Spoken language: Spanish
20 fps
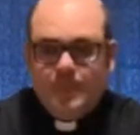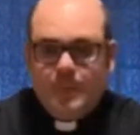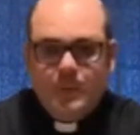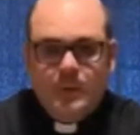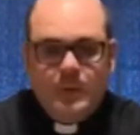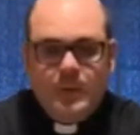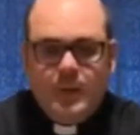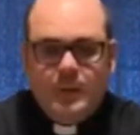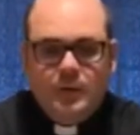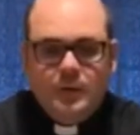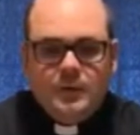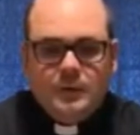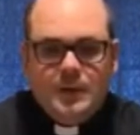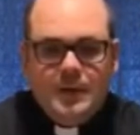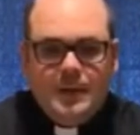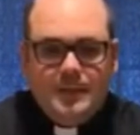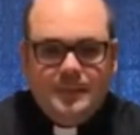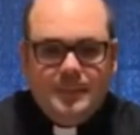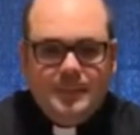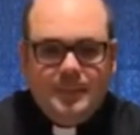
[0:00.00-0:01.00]
Una
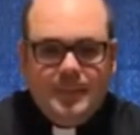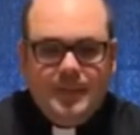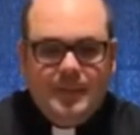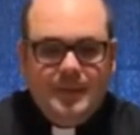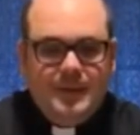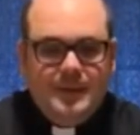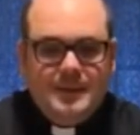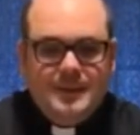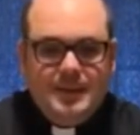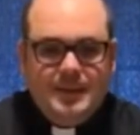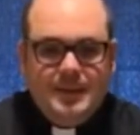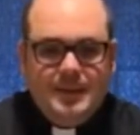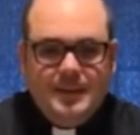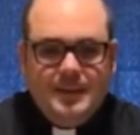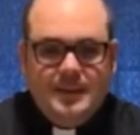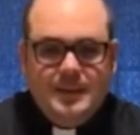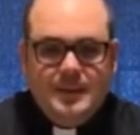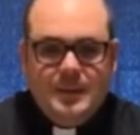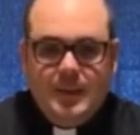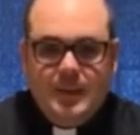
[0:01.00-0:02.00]
cosa
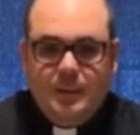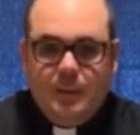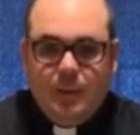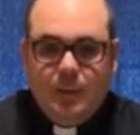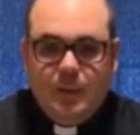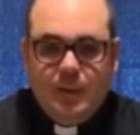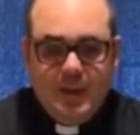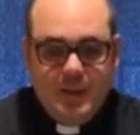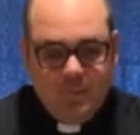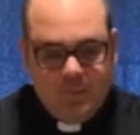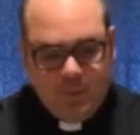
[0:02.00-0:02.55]
interesantísima. ¿Por qué?